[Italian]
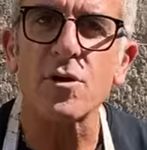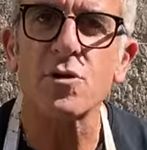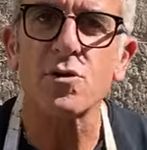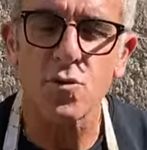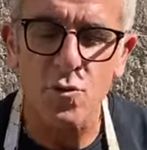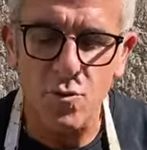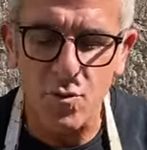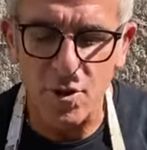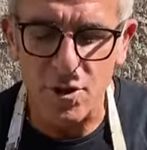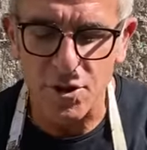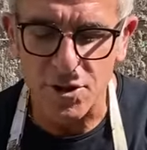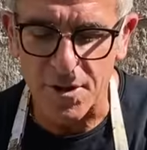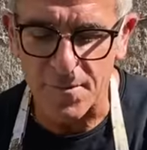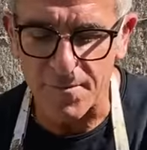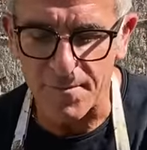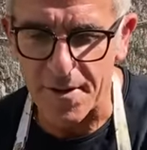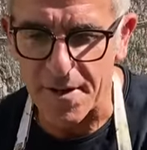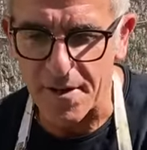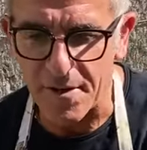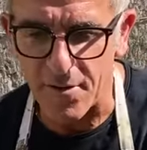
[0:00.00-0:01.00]
lo aggiungo e
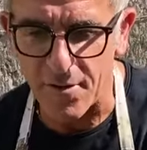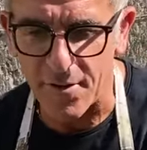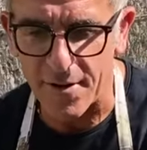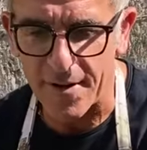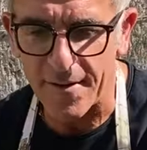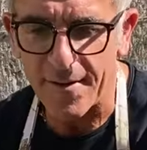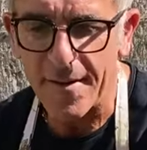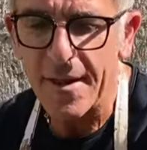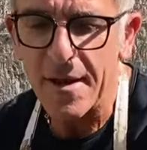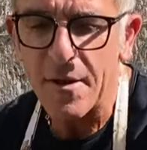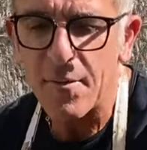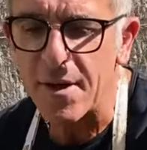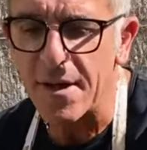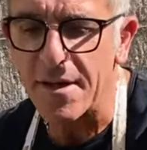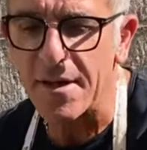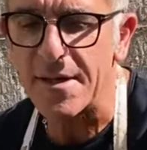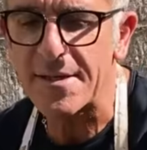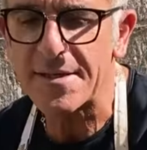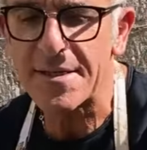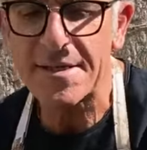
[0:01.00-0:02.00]
champignon.
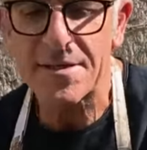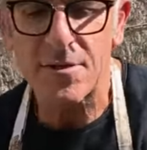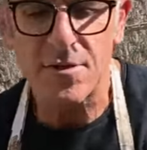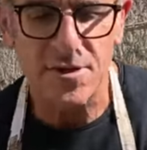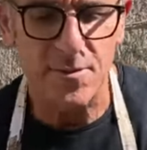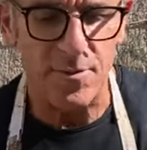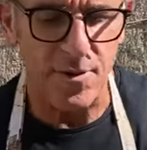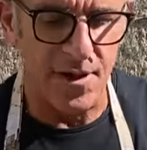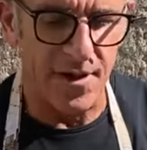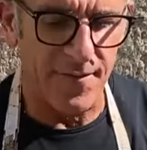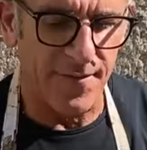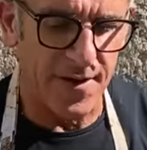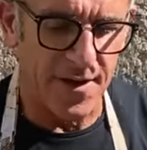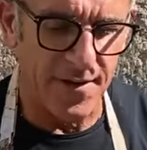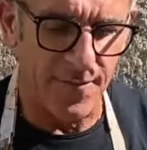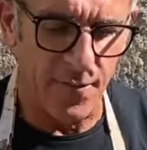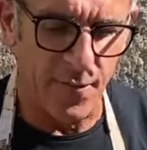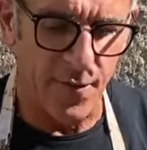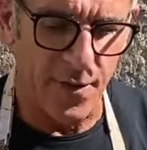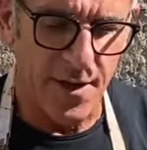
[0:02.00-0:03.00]
Quindi la stessa cosa potete
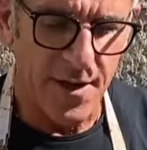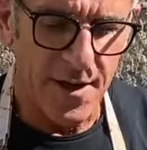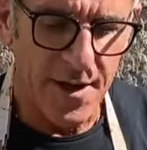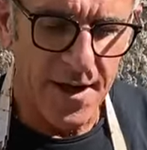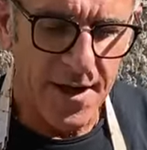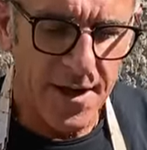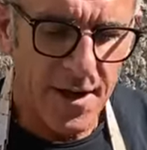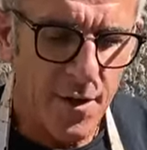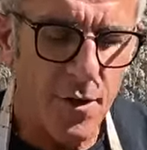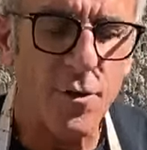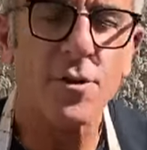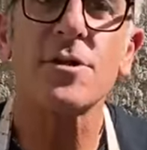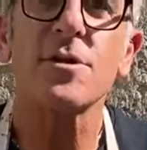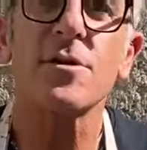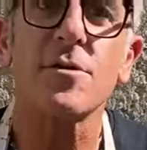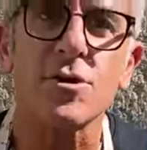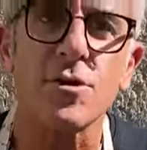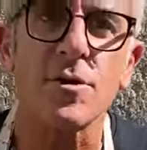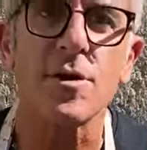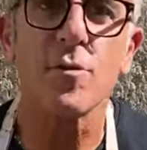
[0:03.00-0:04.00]
fare voi o se
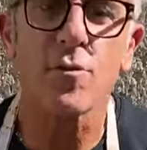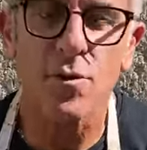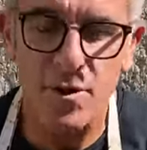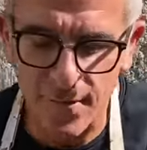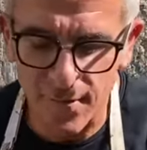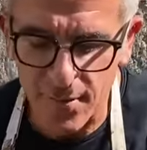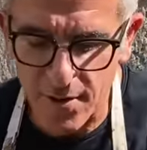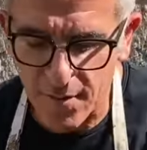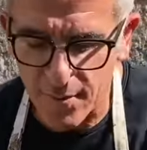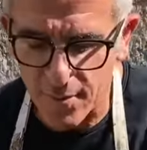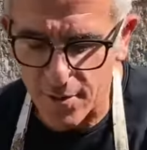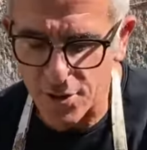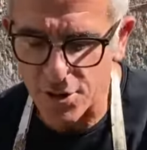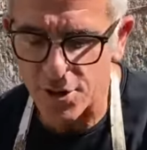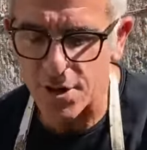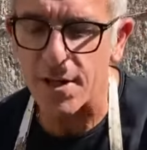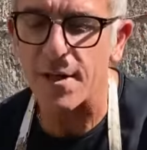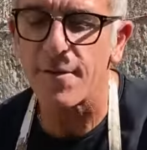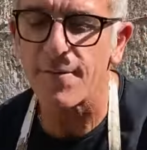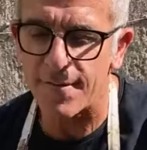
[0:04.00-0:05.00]
no avete tutti i funghi
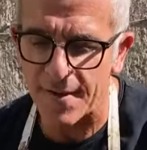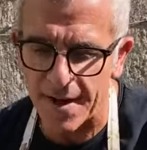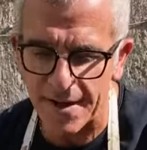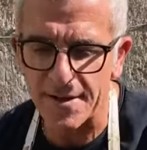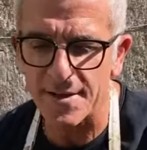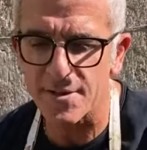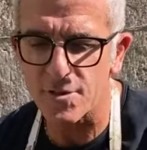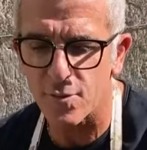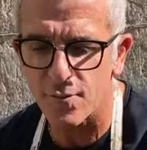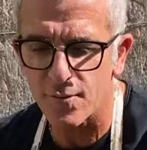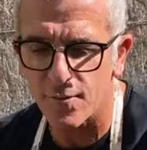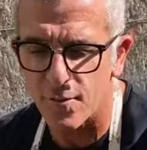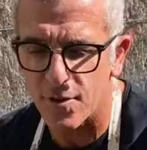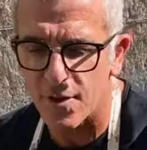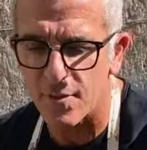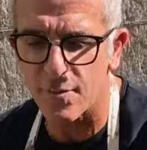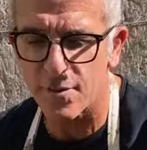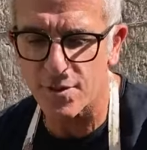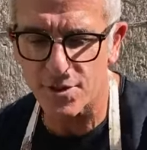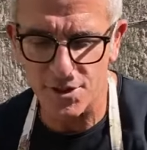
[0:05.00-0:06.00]
porcini, fate solo
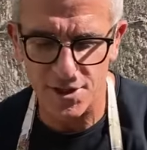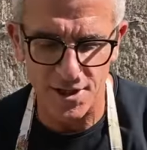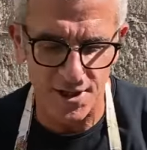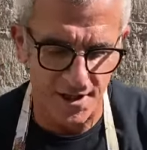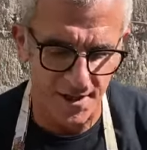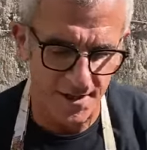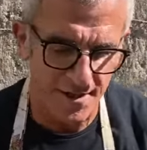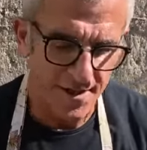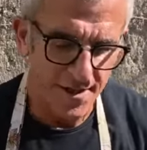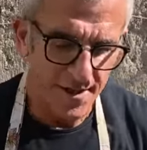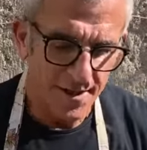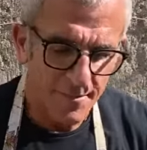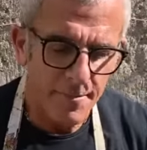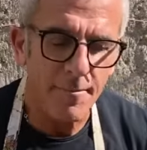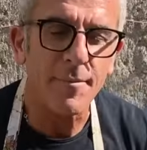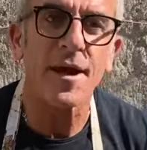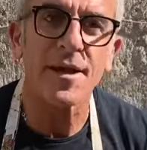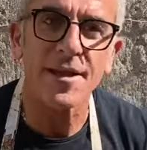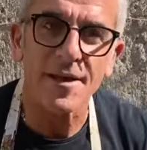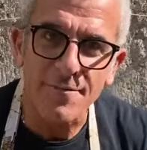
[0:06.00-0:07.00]
funghi porcini,
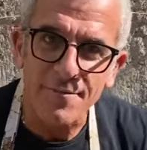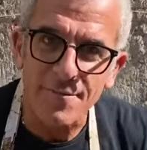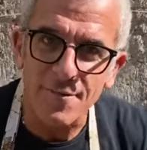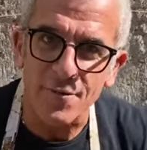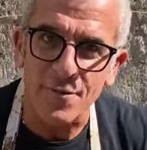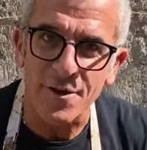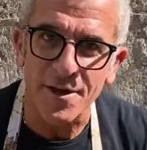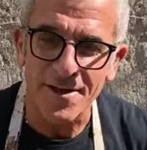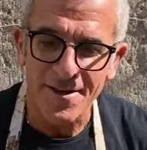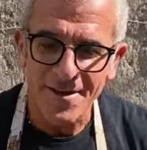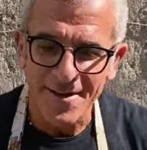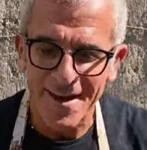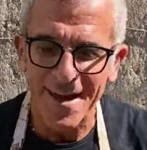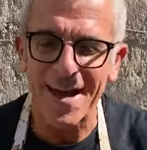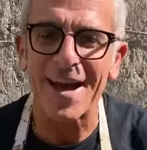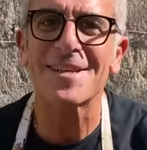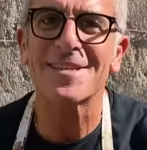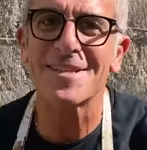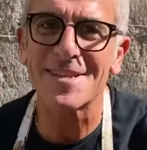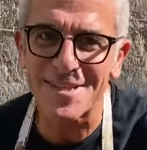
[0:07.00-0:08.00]
beati a voi, e
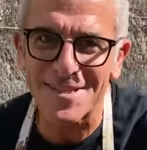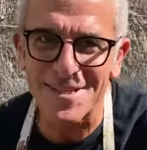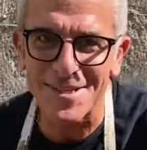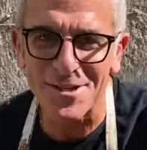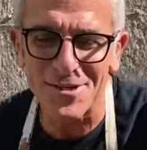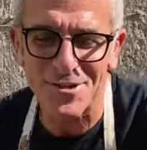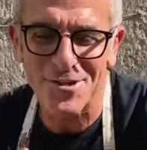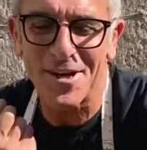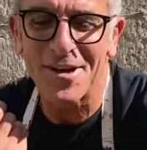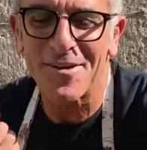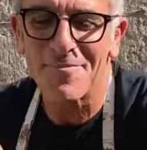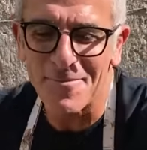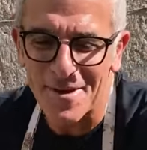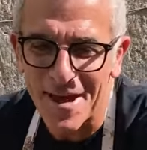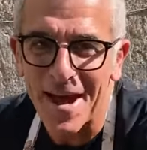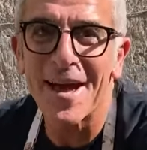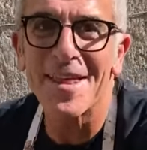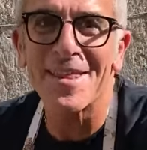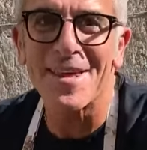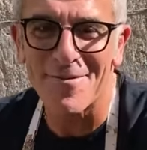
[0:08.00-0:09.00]
la salsiccia,
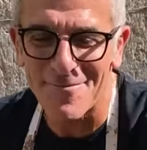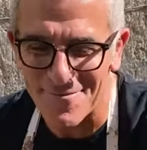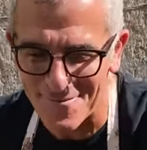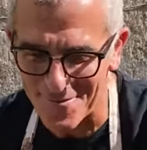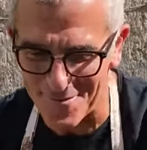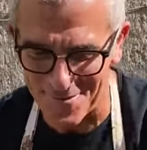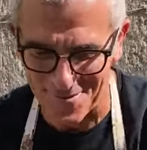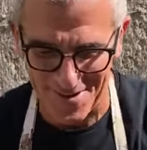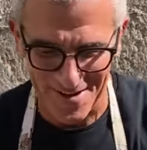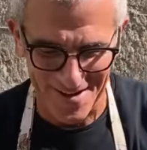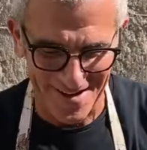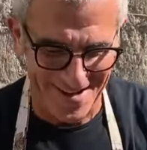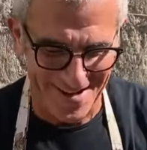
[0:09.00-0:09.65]
beati a voi.